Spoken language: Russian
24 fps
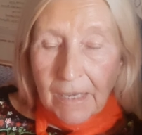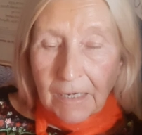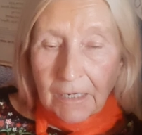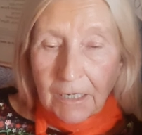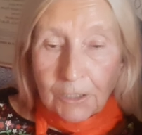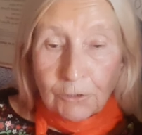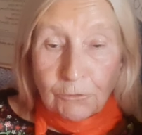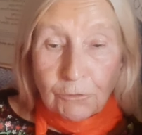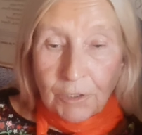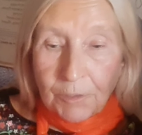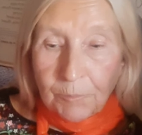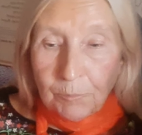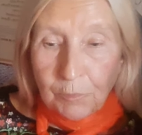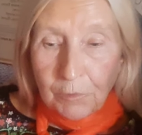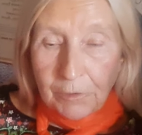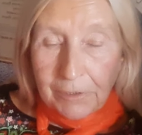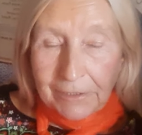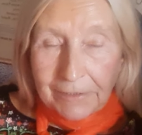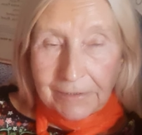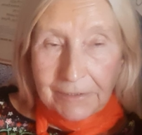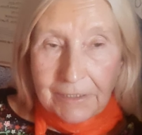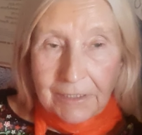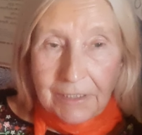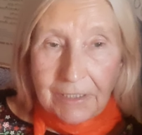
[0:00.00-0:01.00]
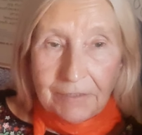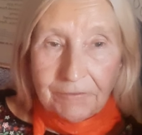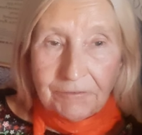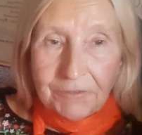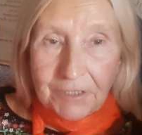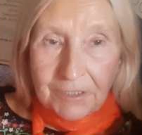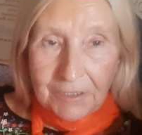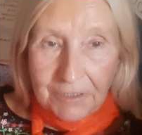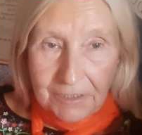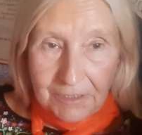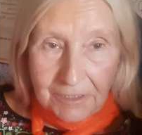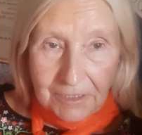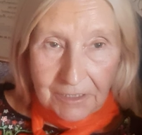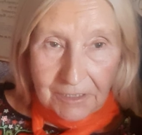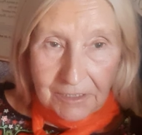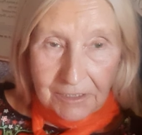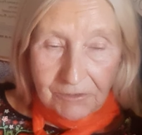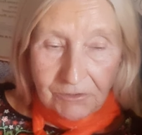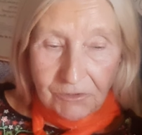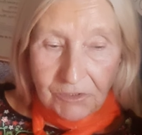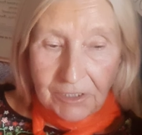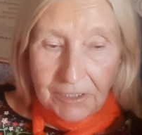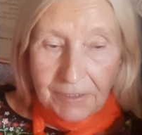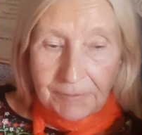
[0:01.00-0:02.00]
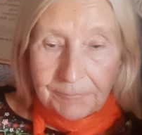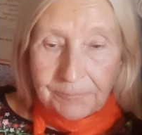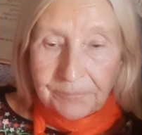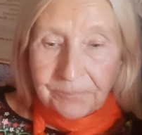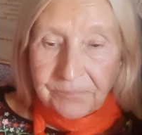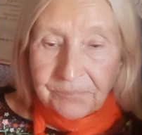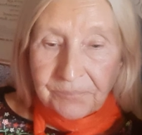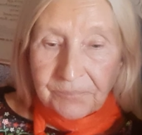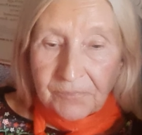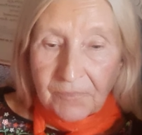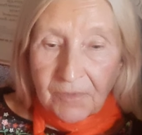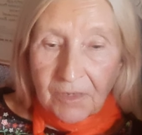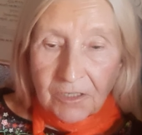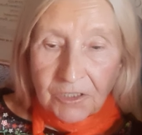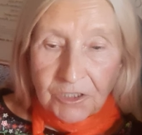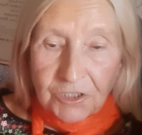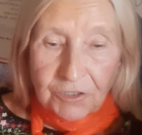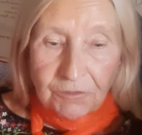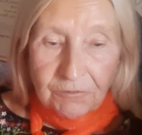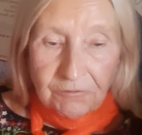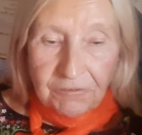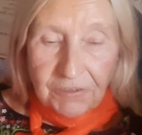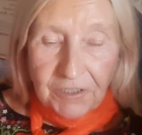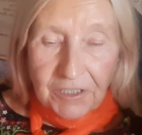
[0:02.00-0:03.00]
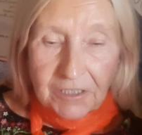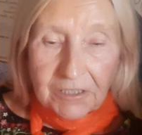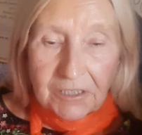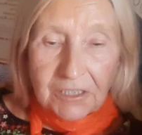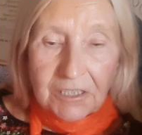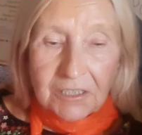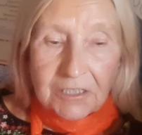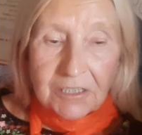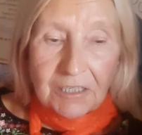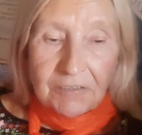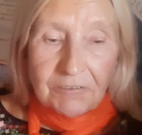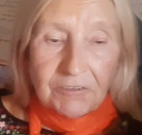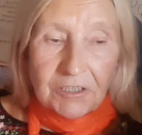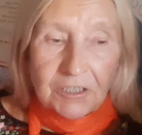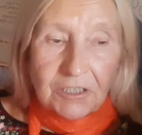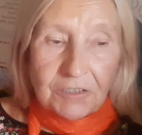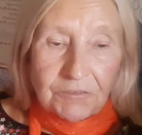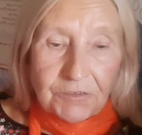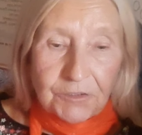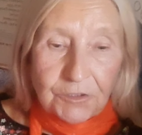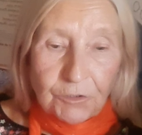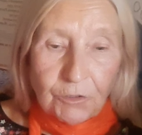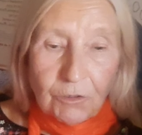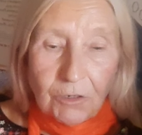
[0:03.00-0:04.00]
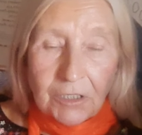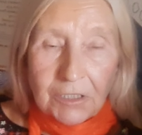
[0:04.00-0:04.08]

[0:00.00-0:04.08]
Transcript: которая более древняя, естественно – чем Ветхий Завет, и все.